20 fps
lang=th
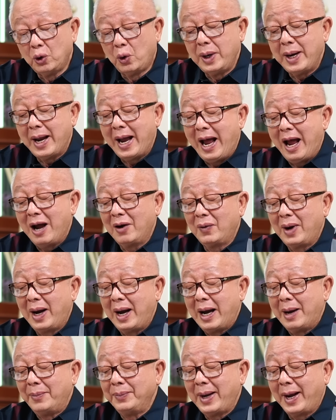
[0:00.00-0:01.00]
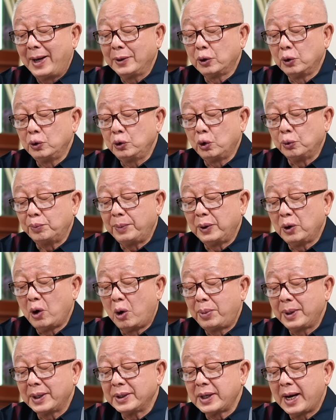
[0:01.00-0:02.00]
โดยอ้างว่าอำนาจสูงสุดเป็นของ
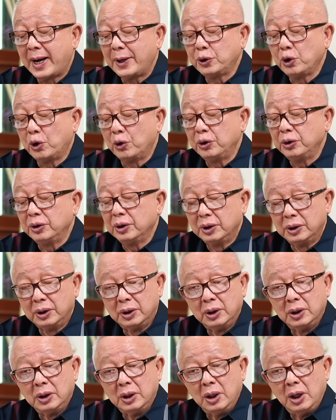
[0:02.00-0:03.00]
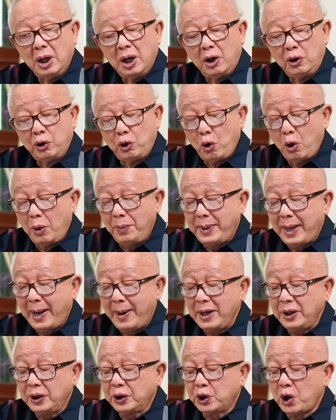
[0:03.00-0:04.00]
ประชาชนรวมทั้
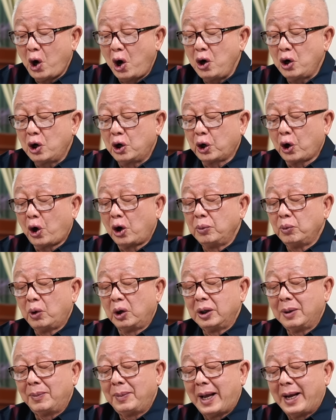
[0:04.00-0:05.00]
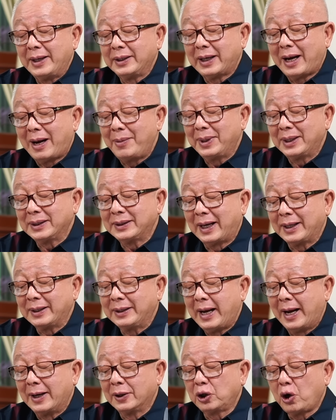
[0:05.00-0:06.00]
งซอกกร่อนบ่อนทำลายสถาบันกษัตริย์
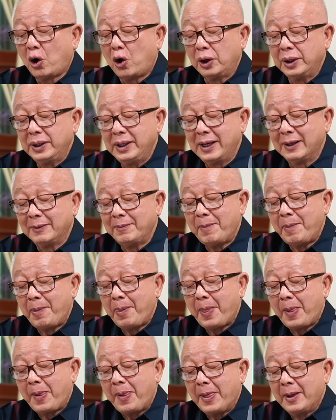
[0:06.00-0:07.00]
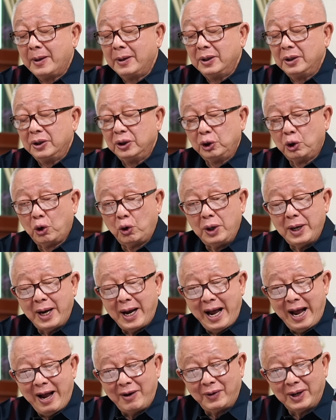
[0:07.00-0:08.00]
อย่างต่อเนื่องโดย
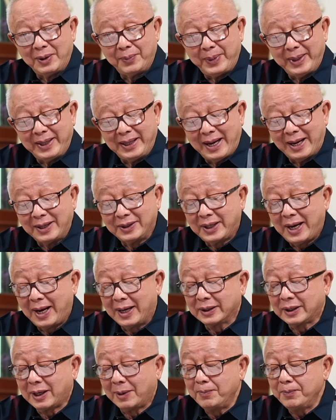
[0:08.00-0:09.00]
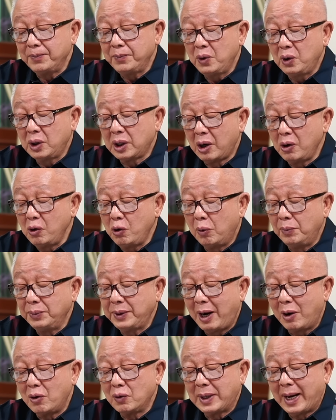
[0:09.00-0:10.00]
อ้างว่าเป็นการสร้างสังคม
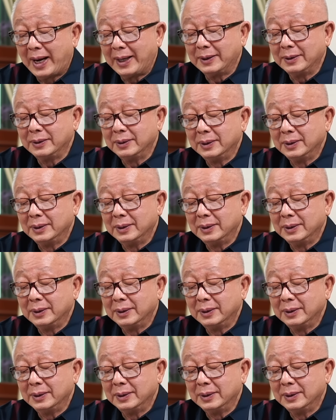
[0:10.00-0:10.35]
เท่ากัน